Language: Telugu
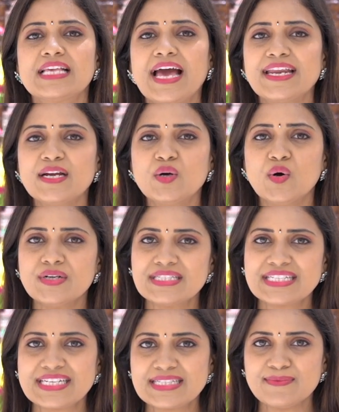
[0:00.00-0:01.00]
సారీ కోడ్
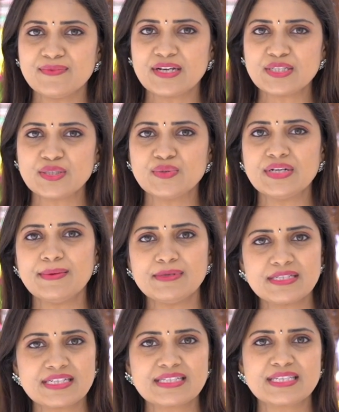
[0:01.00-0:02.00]
సిఎస్ఎం వన్ టూ
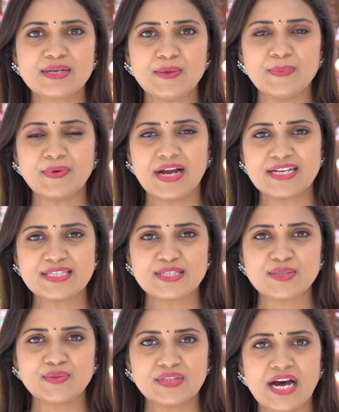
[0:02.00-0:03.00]
డబల్ సిక్స్ జీరో ప్రైస్
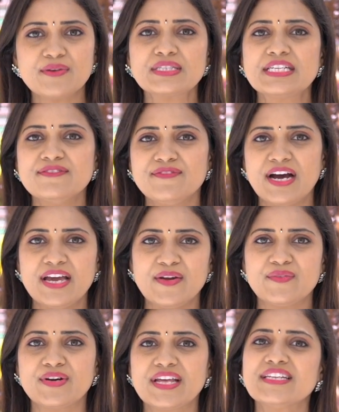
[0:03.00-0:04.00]
టూ థౌజండ్ ఫైవ్
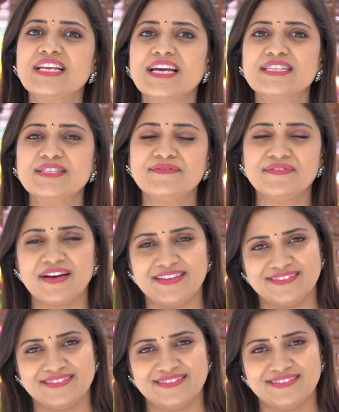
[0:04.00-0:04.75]
హండ్రెడ్ అండ్ నైన్టీ ఫైవ్